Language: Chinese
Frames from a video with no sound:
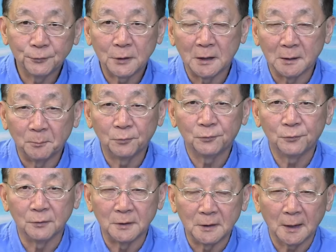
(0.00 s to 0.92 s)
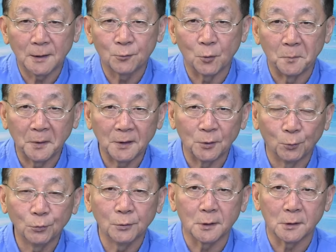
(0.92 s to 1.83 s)
可不付，你还准备犹
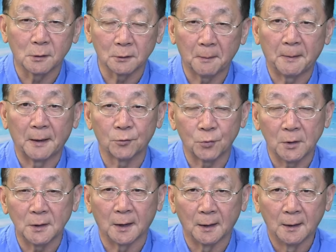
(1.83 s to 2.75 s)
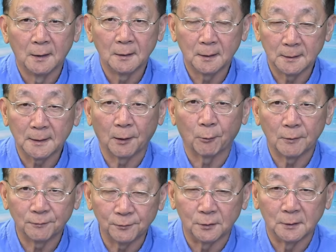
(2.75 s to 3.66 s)
豫的时候，他马上催你，让你赶快
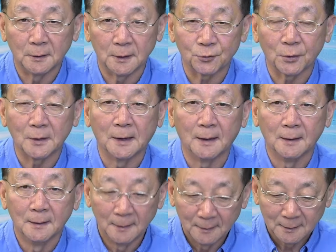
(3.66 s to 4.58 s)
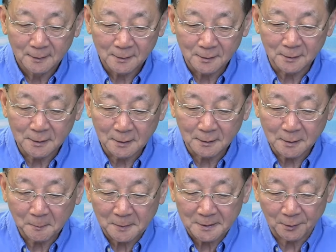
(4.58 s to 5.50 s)
付啊。所以呢，是这
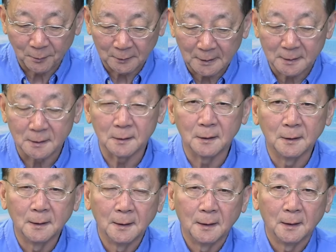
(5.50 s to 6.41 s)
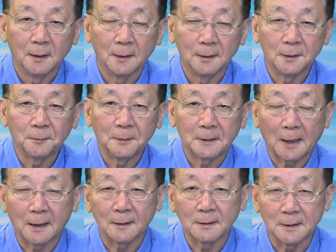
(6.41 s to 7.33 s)
这么情况，但是。 呃，因为
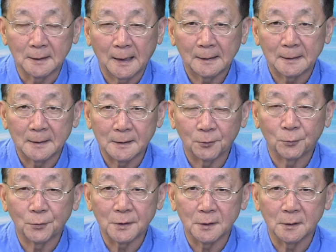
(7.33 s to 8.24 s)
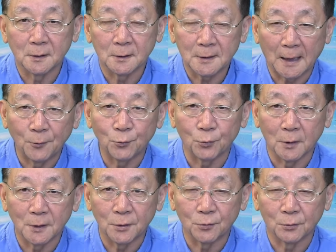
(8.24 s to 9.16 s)
他和其他的一些公司采取
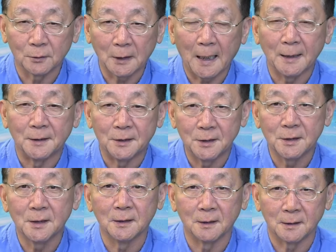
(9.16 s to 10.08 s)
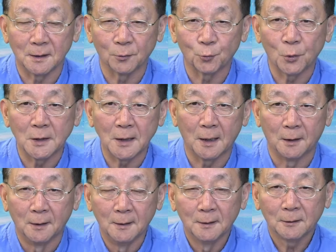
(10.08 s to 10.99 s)
了一种太激进的这个催账、
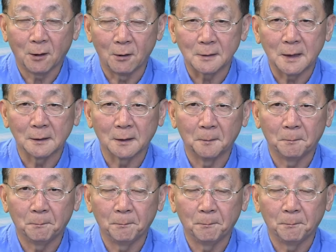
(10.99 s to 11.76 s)
讨账的